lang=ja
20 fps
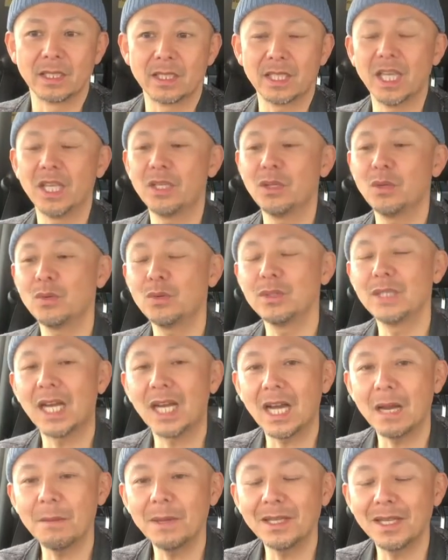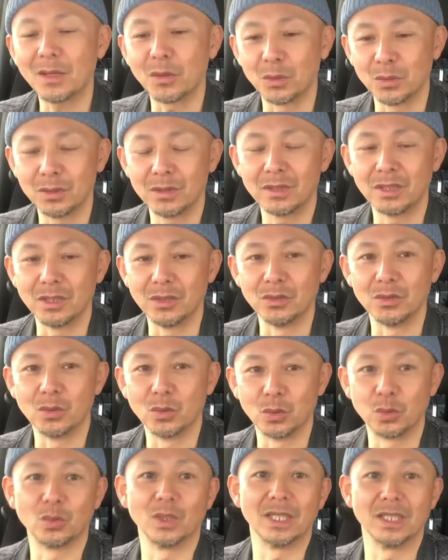結局仲間だろっていう
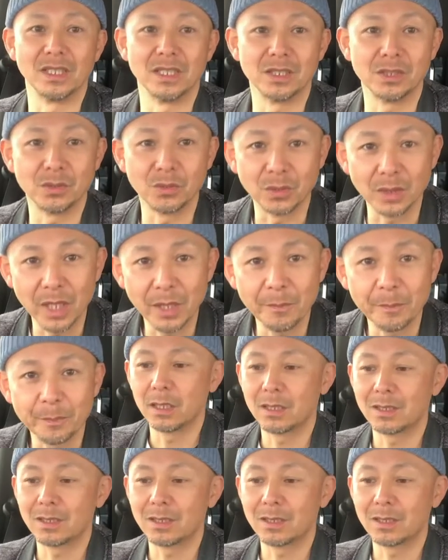ことなんですよね。